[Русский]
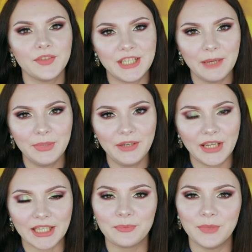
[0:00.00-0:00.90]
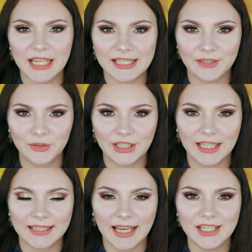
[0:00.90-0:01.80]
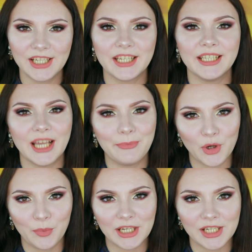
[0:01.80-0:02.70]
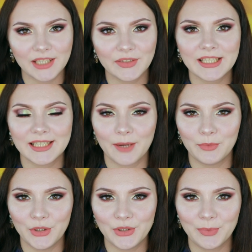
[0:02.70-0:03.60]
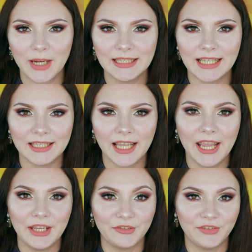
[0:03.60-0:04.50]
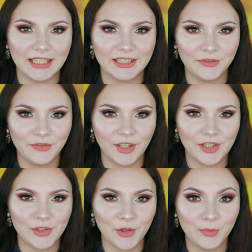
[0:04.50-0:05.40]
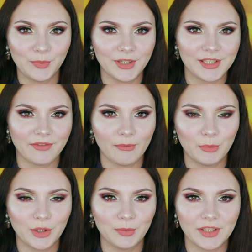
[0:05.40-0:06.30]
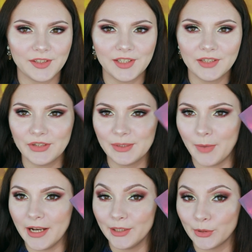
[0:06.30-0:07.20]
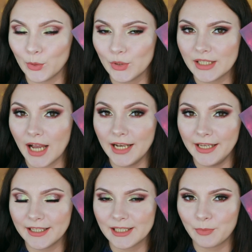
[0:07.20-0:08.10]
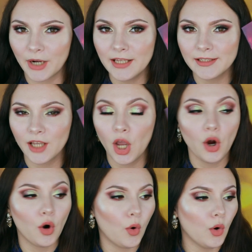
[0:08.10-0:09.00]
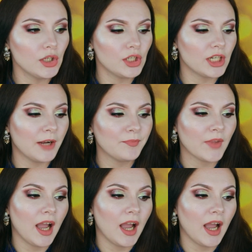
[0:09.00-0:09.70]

Всем привет! Меня зовут Наташа и добро пожаловать на мой YouTube канал. И в этом видео мы с вами будем тестировать палетку с AliExpress, Hodja